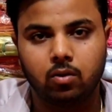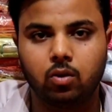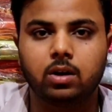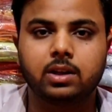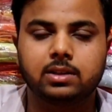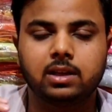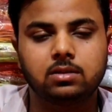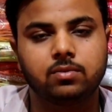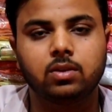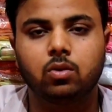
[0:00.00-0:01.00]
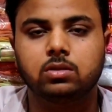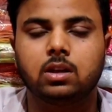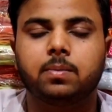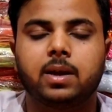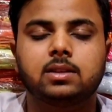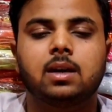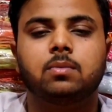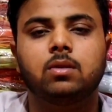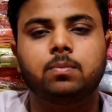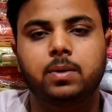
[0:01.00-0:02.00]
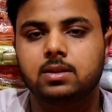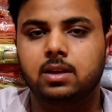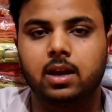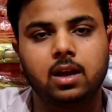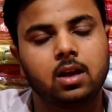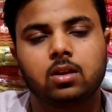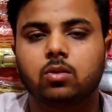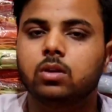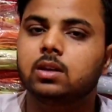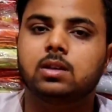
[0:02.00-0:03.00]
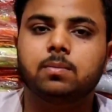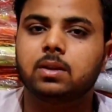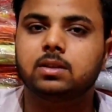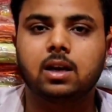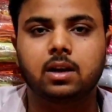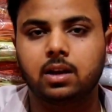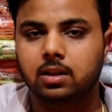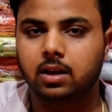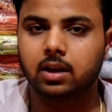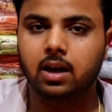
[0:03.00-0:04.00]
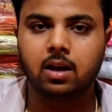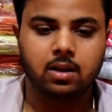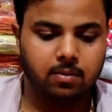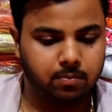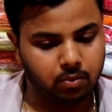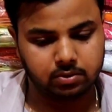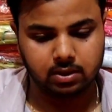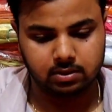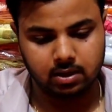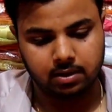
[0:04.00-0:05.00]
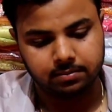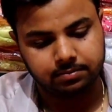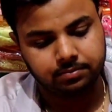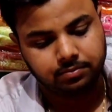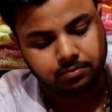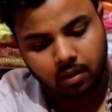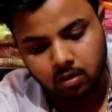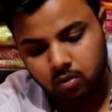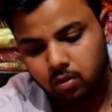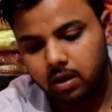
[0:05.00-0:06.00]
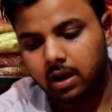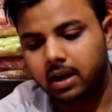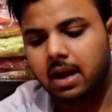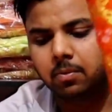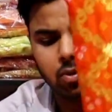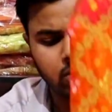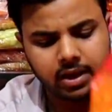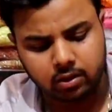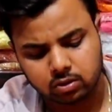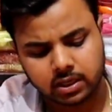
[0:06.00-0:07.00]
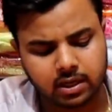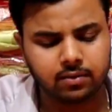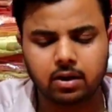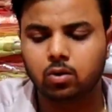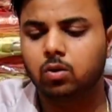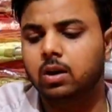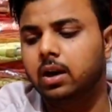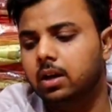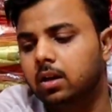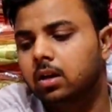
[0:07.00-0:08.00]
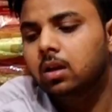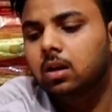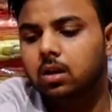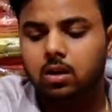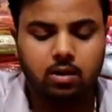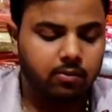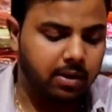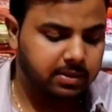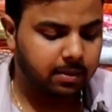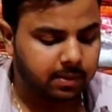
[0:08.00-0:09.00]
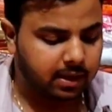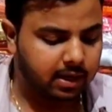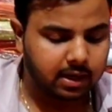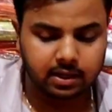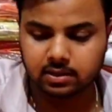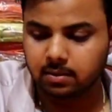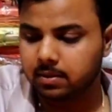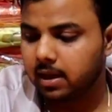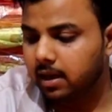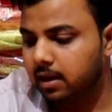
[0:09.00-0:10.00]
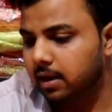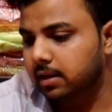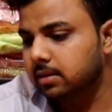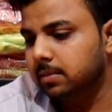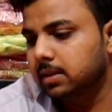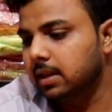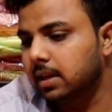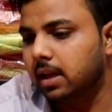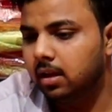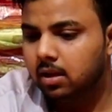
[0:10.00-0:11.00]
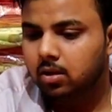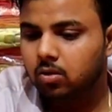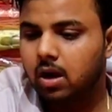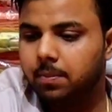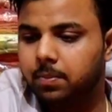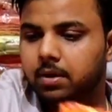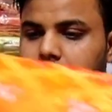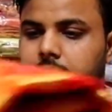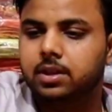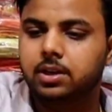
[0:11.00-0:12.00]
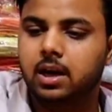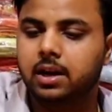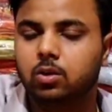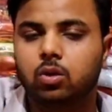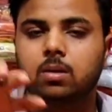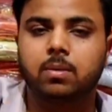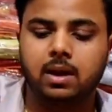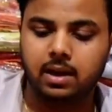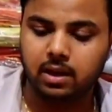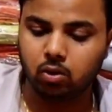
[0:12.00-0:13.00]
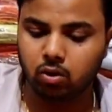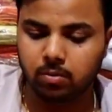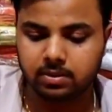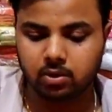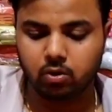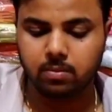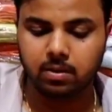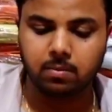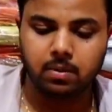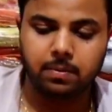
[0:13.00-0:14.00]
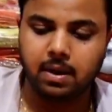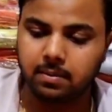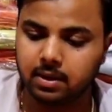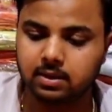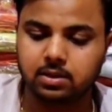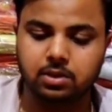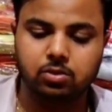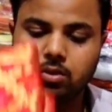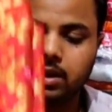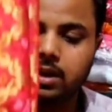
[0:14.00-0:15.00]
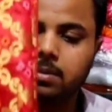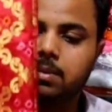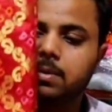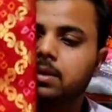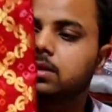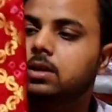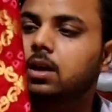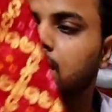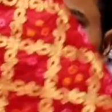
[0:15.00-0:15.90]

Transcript: ऑल डिज़ाइंस विद होलसेल प्राइस आपको भेज देंगे तो ये सिंपल सा ख़रीदने का प्रोसेस है और अगर आपको एक दो साड़ी वालों को अगर वेबसाइट पे लेना नहीं जानता है अगर नहीं समझ आता है तो आप स्क्रीन आगे दो नंबर आ रहे हैं दोनों में से कोई भी नंबर पे आप इनका स्क्रीनशॉट लेके हमें भेज दीजिए